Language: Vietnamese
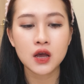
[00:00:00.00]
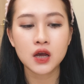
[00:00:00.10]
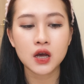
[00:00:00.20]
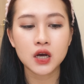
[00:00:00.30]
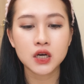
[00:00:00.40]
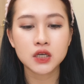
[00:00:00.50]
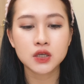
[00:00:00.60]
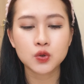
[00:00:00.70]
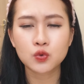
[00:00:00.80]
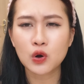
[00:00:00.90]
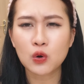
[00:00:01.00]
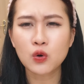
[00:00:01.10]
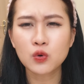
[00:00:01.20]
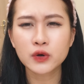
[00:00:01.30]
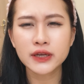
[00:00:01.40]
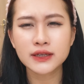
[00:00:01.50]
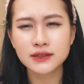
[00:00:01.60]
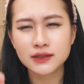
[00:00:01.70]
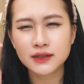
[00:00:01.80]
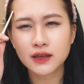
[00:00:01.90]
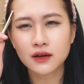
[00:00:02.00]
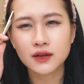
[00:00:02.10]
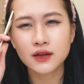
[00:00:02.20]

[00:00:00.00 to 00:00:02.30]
uh, của coco đấy cái gì nhỉ